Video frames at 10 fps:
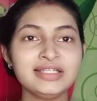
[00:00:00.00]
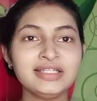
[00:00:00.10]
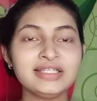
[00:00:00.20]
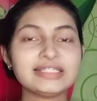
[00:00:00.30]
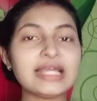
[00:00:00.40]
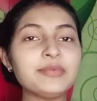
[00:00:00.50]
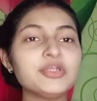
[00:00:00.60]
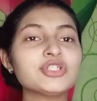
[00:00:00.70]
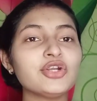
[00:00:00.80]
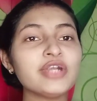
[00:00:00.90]
তারপরে
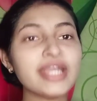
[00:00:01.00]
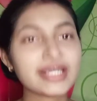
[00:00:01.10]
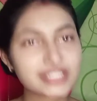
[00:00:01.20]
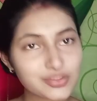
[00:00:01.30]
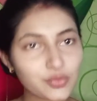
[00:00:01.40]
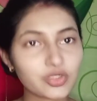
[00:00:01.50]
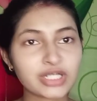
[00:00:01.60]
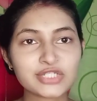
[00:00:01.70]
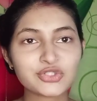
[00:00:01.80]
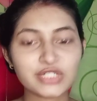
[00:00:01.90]
চলো নেক্সট প্রোডাক্টে
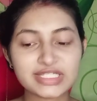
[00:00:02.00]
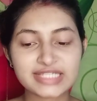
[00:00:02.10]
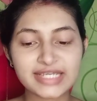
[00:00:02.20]
চলে যাই